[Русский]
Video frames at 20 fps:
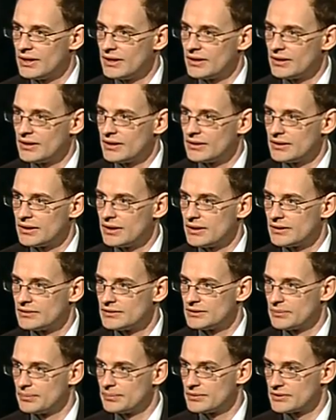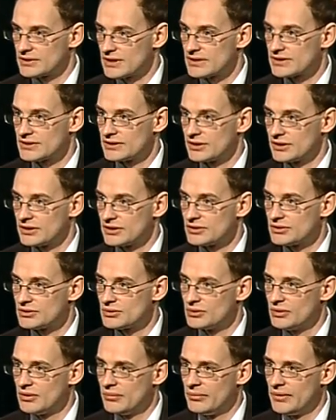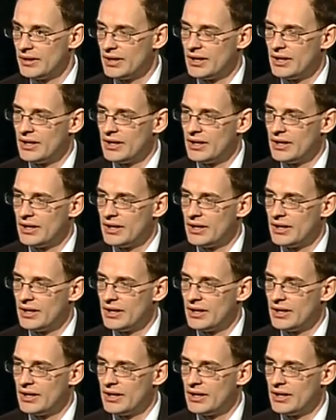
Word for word: она сказана Христом,